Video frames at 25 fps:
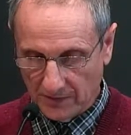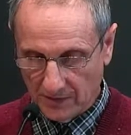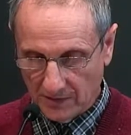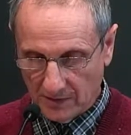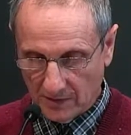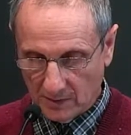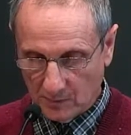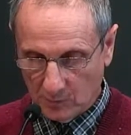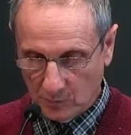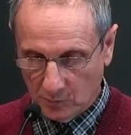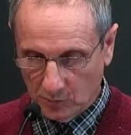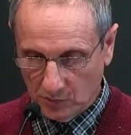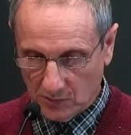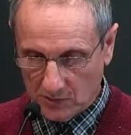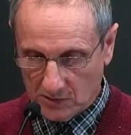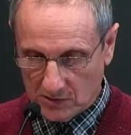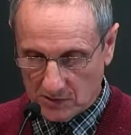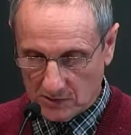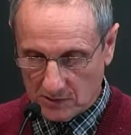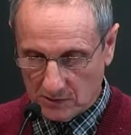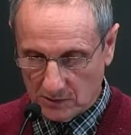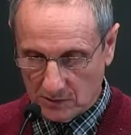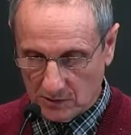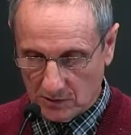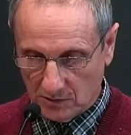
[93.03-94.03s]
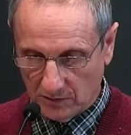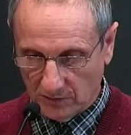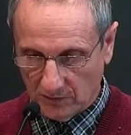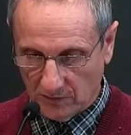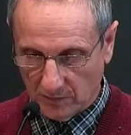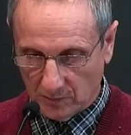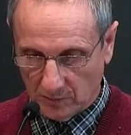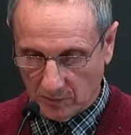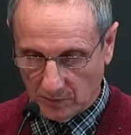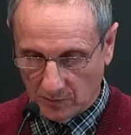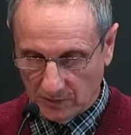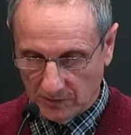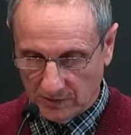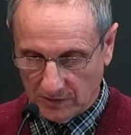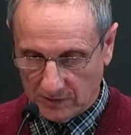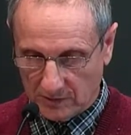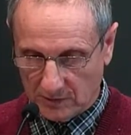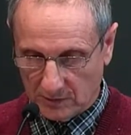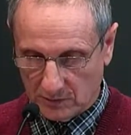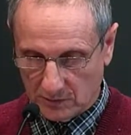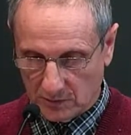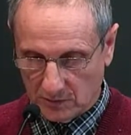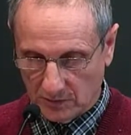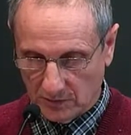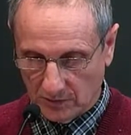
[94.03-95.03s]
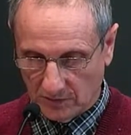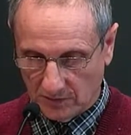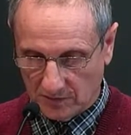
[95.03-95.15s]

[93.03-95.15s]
Будучи злословием, он не злословил